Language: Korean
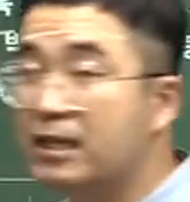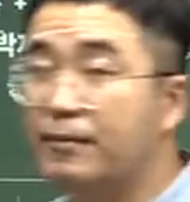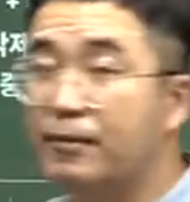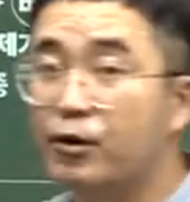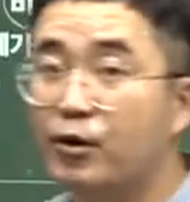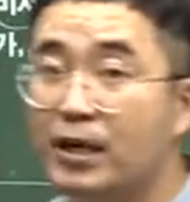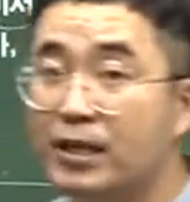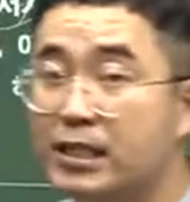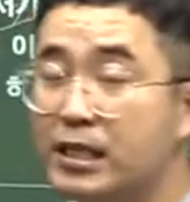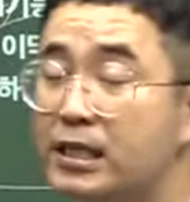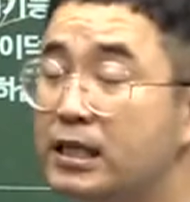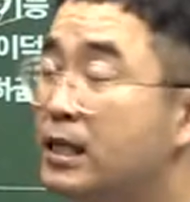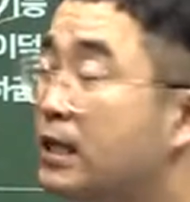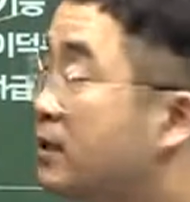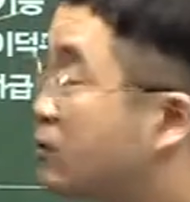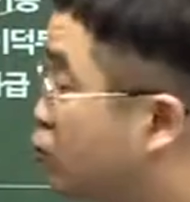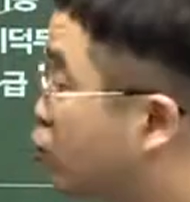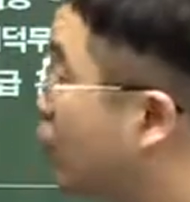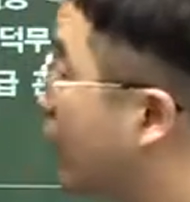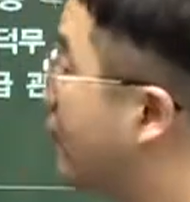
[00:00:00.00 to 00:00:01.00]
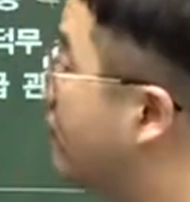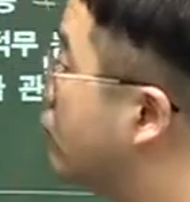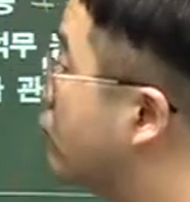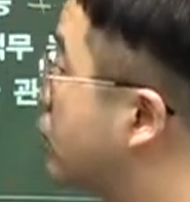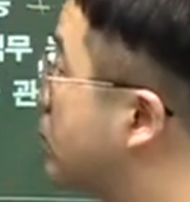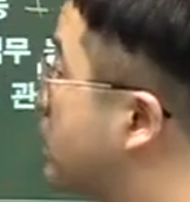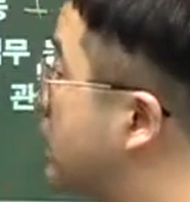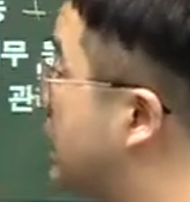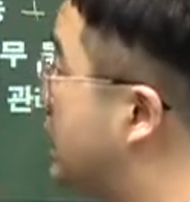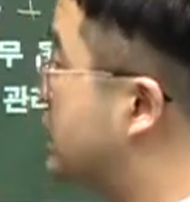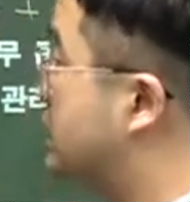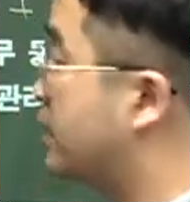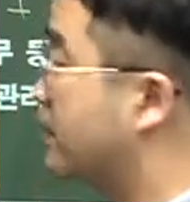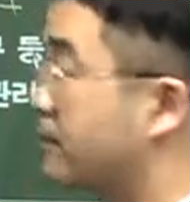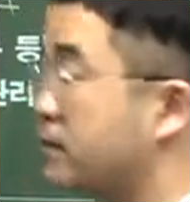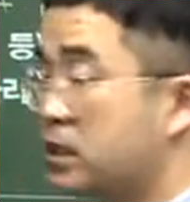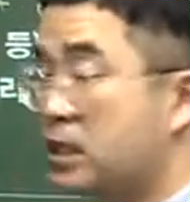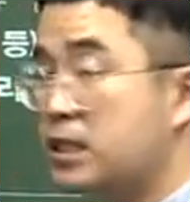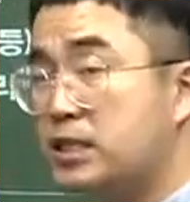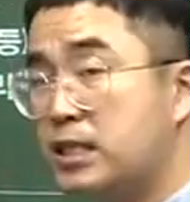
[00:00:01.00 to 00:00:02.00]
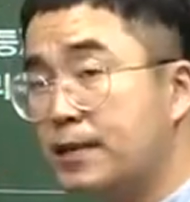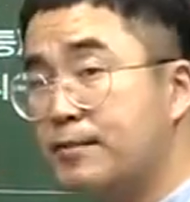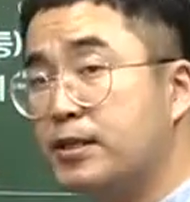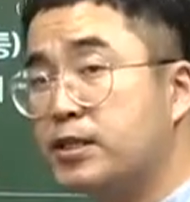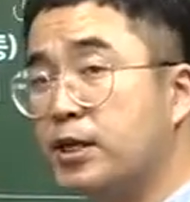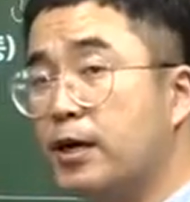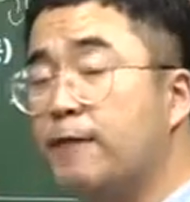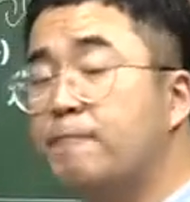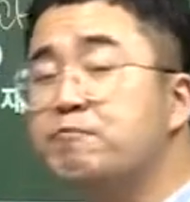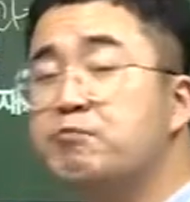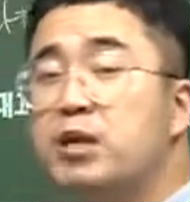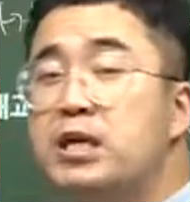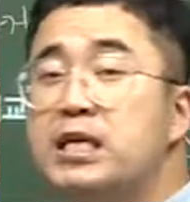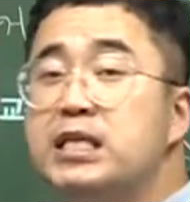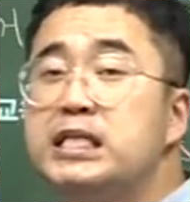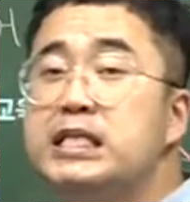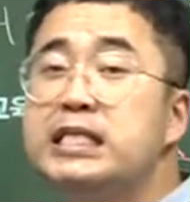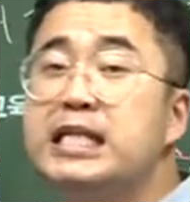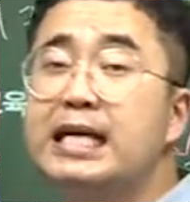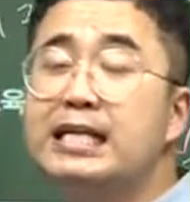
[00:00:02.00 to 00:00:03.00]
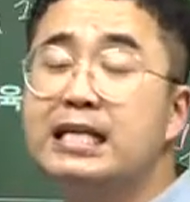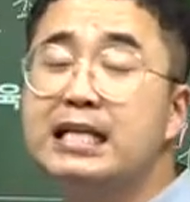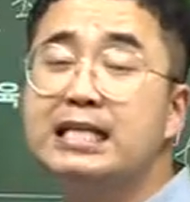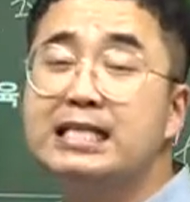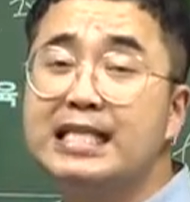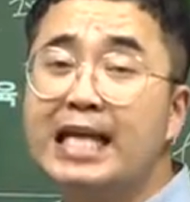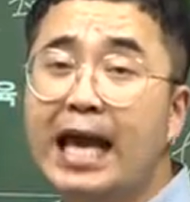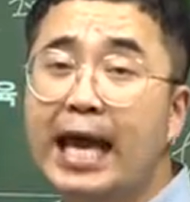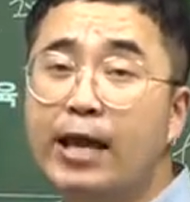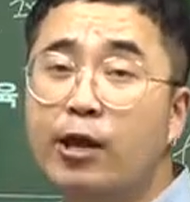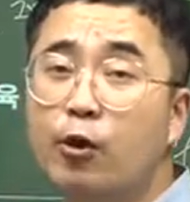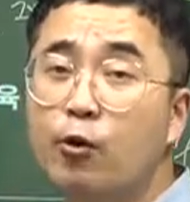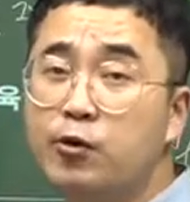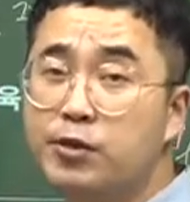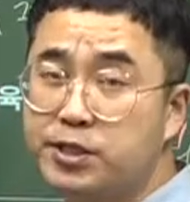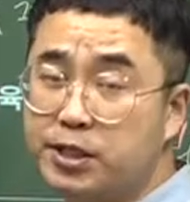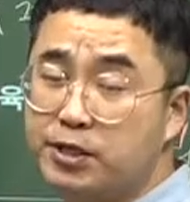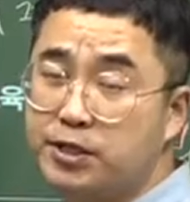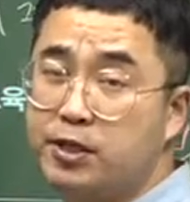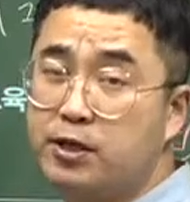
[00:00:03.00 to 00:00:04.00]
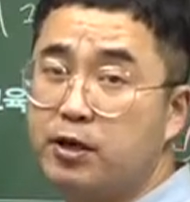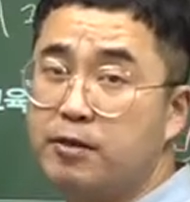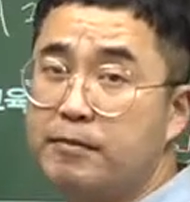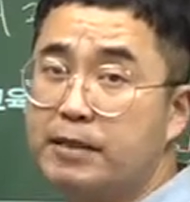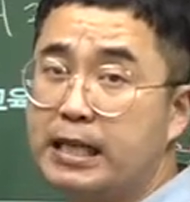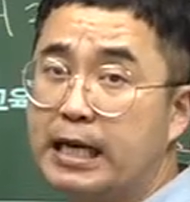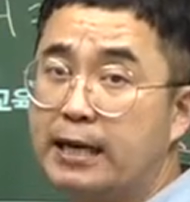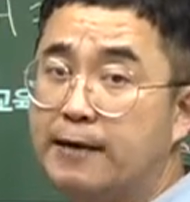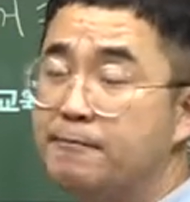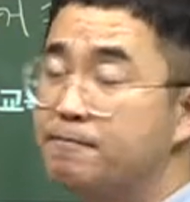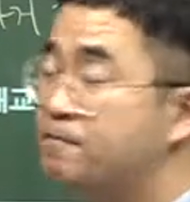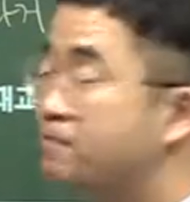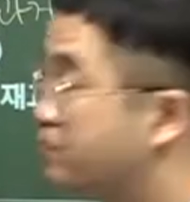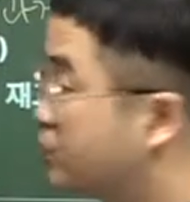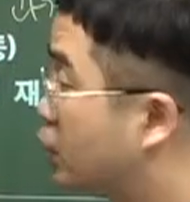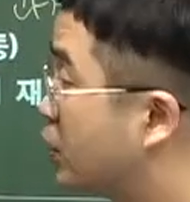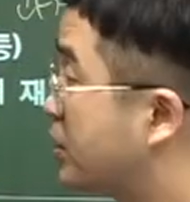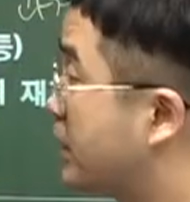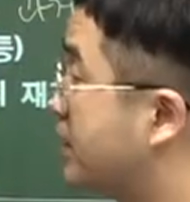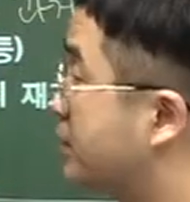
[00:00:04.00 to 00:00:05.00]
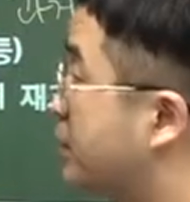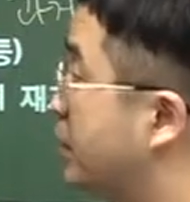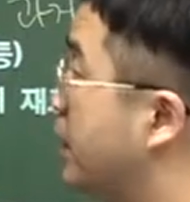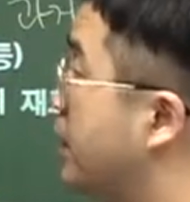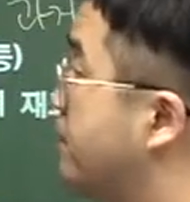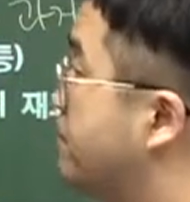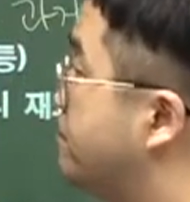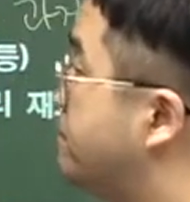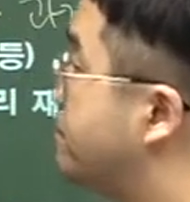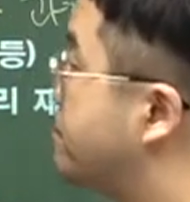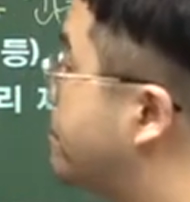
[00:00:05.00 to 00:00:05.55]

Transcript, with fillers: 의미로 가진 초계 문신제를 실시하면서 신하들을 재교육시켰던 겁니다. 아시겠죠?